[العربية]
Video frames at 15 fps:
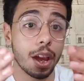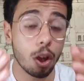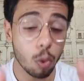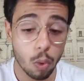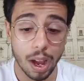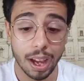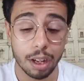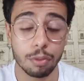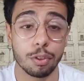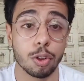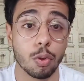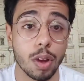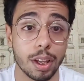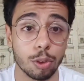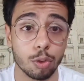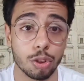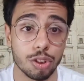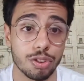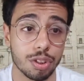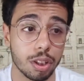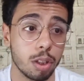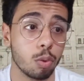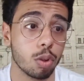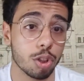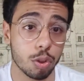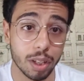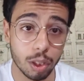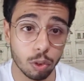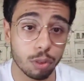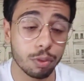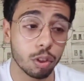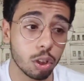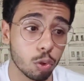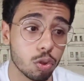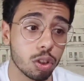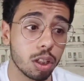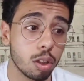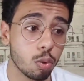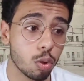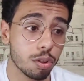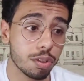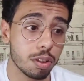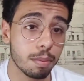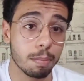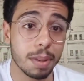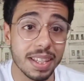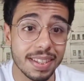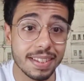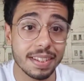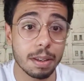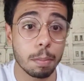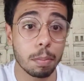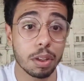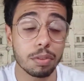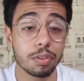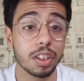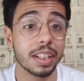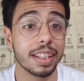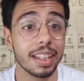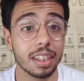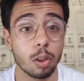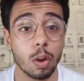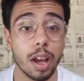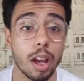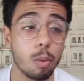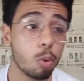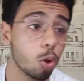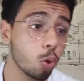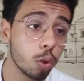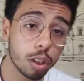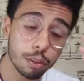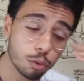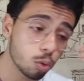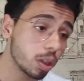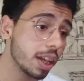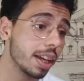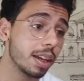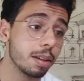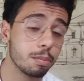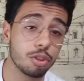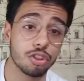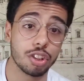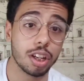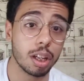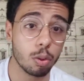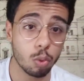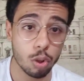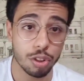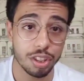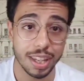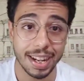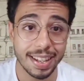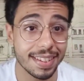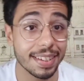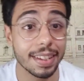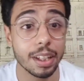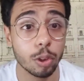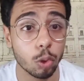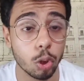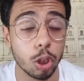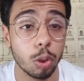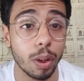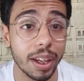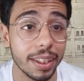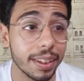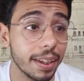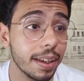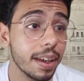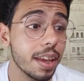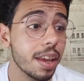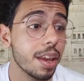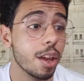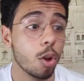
هو عارف ان هو عنده جين الصلع الوراثي وعارف عارف ان عنده صلع وراثي بس بيفضل يتوهم ويقول لنفسه لا مش صلع وراثي على اساس ان هي هتروح لوحدها